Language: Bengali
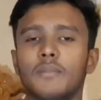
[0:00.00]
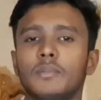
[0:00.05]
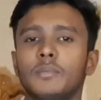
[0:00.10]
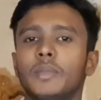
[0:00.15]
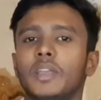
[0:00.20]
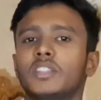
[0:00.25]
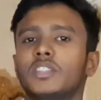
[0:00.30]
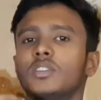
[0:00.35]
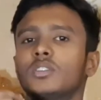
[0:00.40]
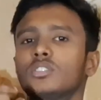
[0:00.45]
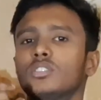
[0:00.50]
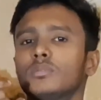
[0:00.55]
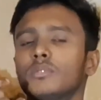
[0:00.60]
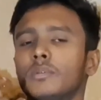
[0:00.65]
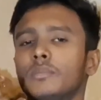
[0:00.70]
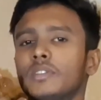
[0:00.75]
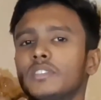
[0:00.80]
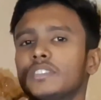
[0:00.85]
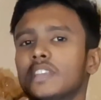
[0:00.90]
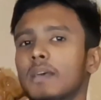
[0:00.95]
আমি
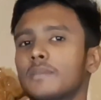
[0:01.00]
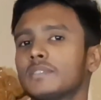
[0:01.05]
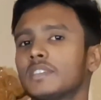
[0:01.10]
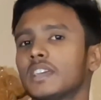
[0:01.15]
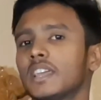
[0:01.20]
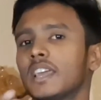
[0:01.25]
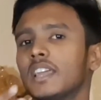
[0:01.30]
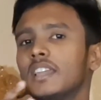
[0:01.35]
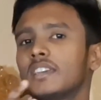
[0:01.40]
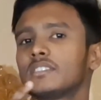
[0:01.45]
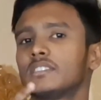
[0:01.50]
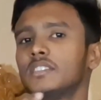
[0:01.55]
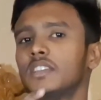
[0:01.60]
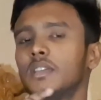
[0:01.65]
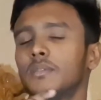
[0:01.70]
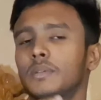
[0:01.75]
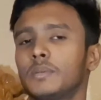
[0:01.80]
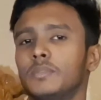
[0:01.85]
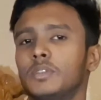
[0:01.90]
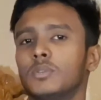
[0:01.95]
ব্যক্তিগতভাবে স্যামসাং গ্যালাক্সি
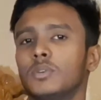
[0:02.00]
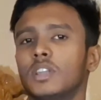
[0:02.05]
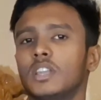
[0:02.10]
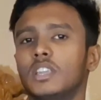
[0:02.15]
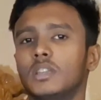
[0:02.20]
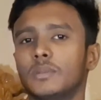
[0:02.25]
এ ফিফটি ওয়ান